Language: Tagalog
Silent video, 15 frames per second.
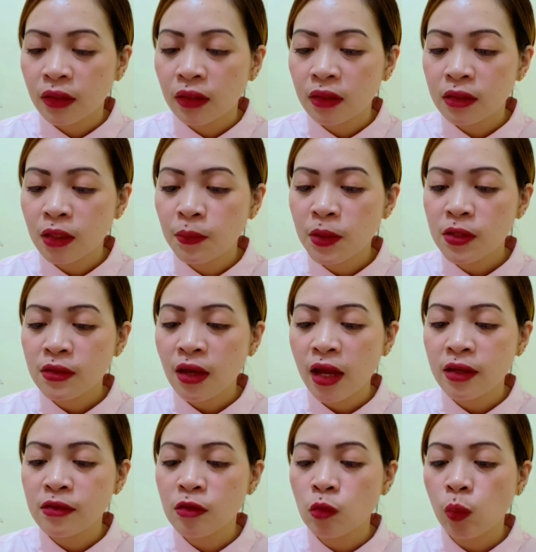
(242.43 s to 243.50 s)
serving
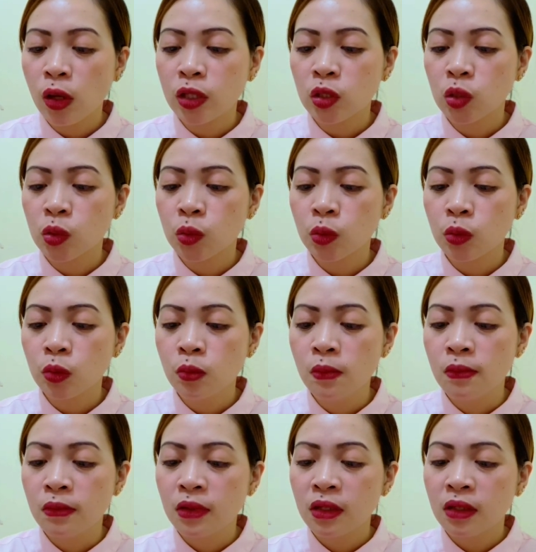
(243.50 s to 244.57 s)
size is 1 tube.
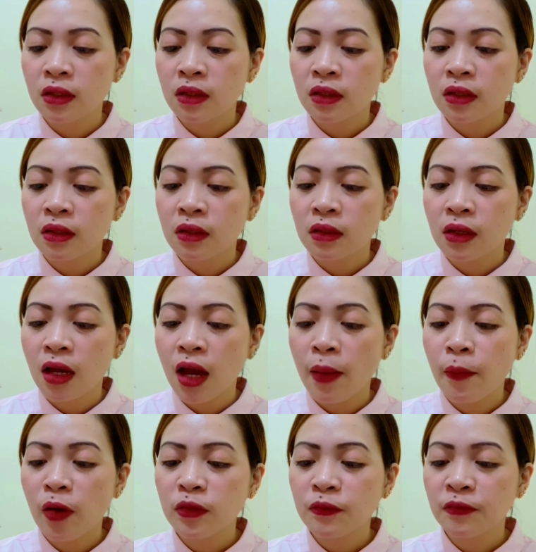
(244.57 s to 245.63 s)

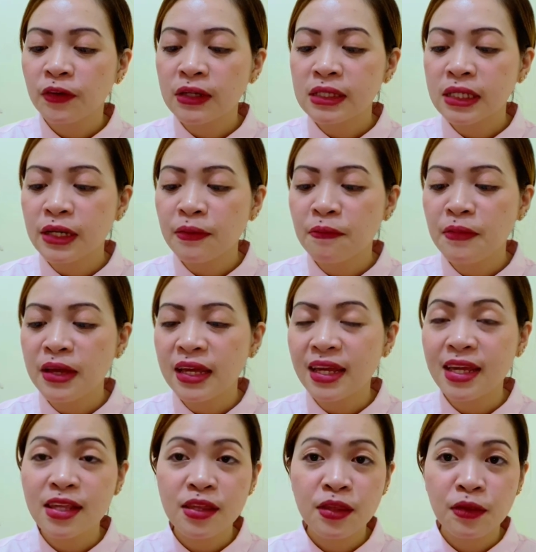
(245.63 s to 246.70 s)
Amount per serving
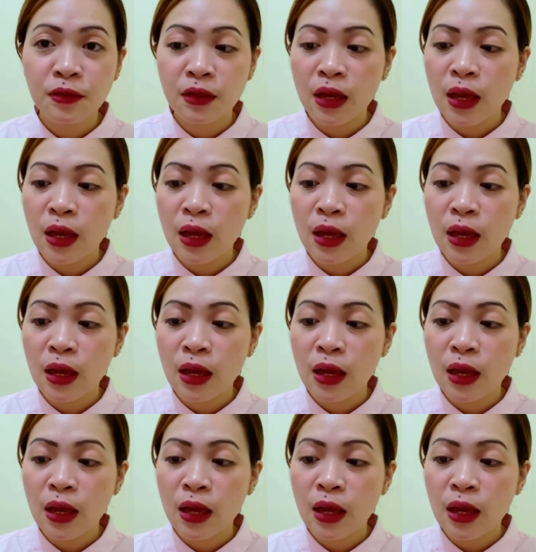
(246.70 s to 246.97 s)
is